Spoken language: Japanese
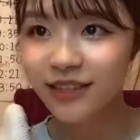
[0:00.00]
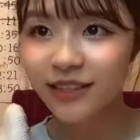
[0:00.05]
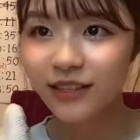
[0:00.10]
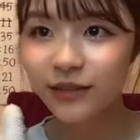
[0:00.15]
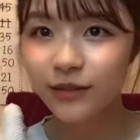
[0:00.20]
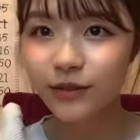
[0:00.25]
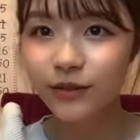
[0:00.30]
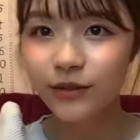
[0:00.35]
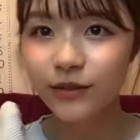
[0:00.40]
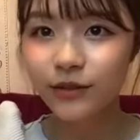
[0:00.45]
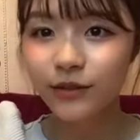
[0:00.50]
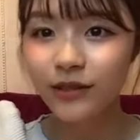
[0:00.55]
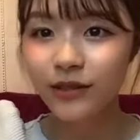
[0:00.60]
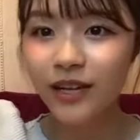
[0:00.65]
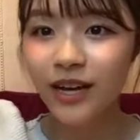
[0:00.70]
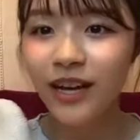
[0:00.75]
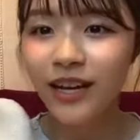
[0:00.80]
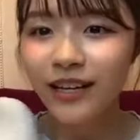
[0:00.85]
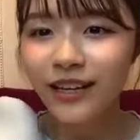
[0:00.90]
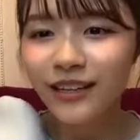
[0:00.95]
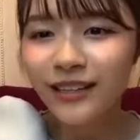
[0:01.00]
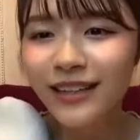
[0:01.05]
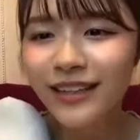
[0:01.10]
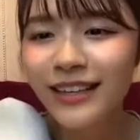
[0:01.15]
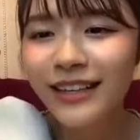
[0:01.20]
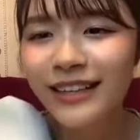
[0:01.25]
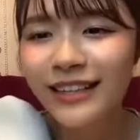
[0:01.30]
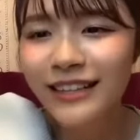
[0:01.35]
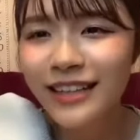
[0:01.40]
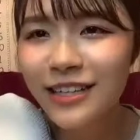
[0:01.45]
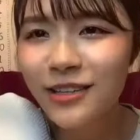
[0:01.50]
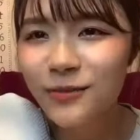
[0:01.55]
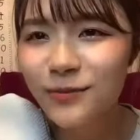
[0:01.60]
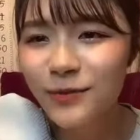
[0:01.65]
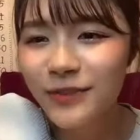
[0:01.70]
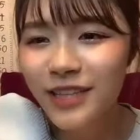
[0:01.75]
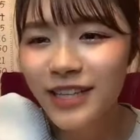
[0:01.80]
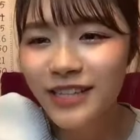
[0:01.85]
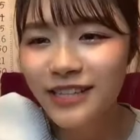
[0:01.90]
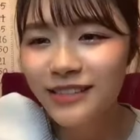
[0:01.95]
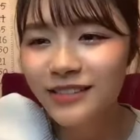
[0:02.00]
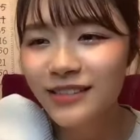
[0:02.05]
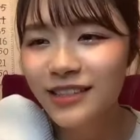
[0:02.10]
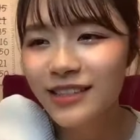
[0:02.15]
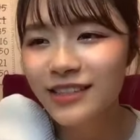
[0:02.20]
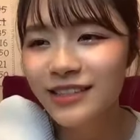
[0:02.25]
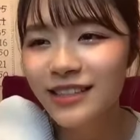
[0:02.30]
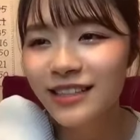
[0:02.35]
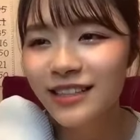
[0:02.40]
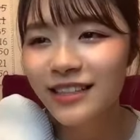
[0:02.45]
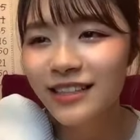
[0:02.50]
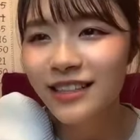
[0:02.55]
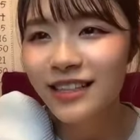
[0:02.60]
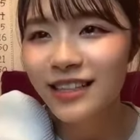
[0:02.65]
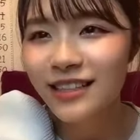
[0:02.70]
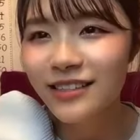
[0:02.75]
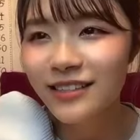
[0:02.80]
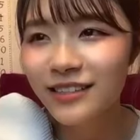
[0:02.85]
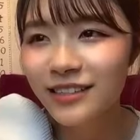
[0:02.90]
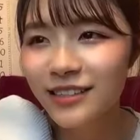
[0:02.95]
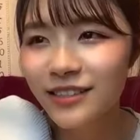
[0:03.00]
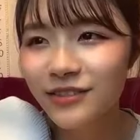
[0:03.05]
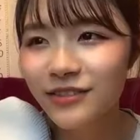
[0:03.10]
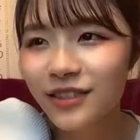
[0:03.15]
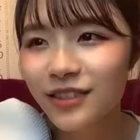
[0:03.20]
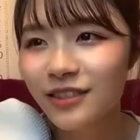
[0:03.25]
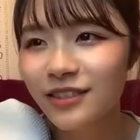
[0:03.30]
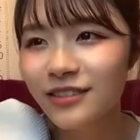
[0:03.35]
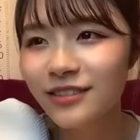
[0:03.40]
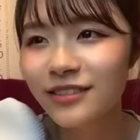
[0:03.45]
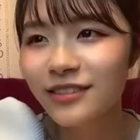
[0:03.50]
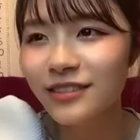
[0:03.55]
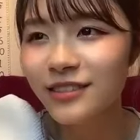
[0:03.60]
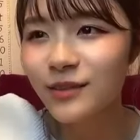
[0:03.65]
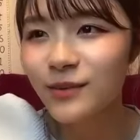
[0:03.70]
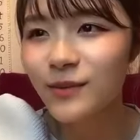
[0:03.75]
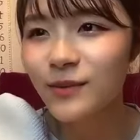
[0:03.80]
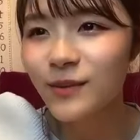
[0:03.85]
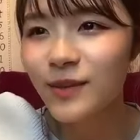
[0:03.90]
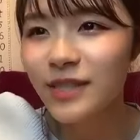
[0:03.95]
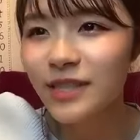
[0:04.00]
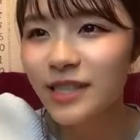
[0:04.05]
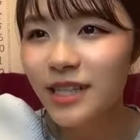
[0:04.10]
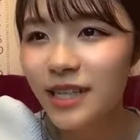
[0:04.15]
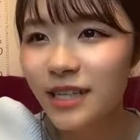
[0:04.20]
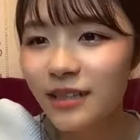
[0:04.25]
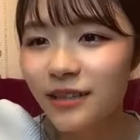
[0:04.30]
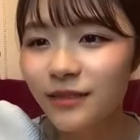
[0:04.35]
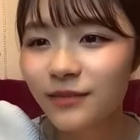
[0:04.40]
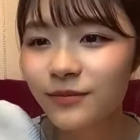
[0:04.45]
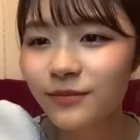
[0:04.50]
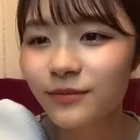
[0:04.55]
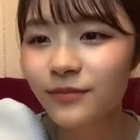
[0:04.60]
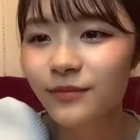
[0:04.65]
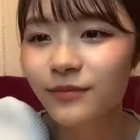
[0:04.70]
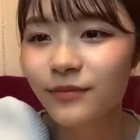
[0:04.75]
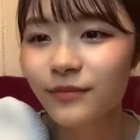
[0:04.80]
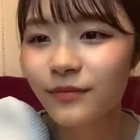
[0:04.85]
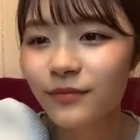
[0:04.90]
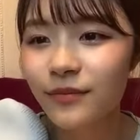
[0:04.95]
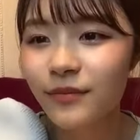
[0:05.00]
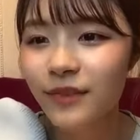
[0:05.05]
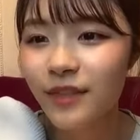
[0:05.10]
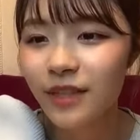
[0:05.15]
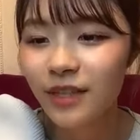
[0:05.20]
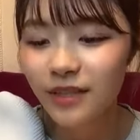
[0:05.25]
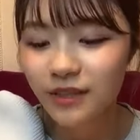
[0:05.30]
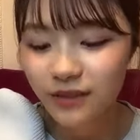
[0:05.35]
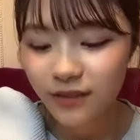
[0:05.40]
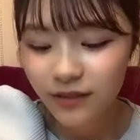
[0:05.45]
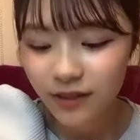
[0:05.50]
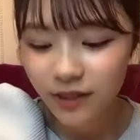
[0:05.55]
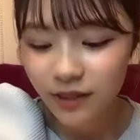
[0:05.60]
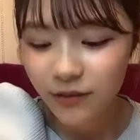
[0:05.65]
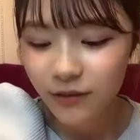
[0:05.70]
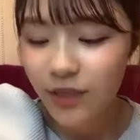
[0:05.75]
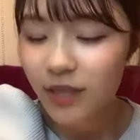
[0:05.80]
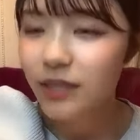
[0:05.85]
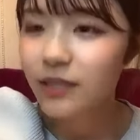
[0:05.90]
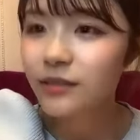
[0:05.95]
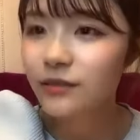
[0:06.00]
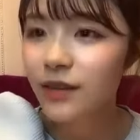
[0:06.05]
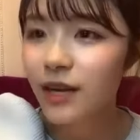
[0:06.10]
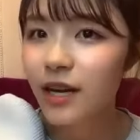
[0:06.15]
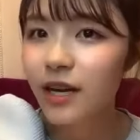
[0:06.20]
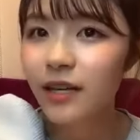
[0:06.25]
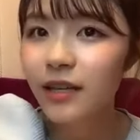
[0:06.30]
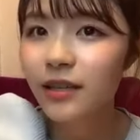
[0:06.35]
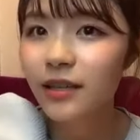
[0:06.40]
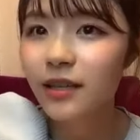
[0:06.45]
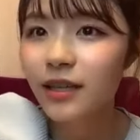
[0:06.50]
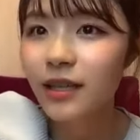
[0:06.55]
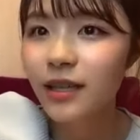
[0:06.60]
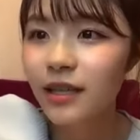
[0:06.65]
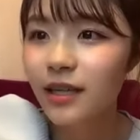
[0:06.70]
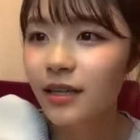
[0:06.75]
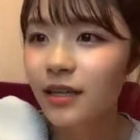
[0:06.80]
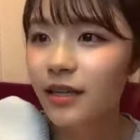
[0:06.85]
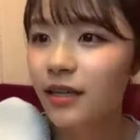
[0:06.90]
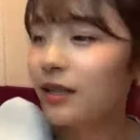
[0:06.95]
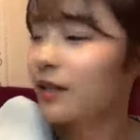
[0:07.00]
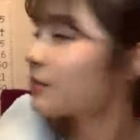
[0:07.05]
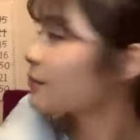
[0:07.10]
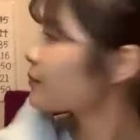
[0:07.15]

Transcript: ということであえー、テロップ出すの忘れてた次の枠すみません次の枠はえー、こ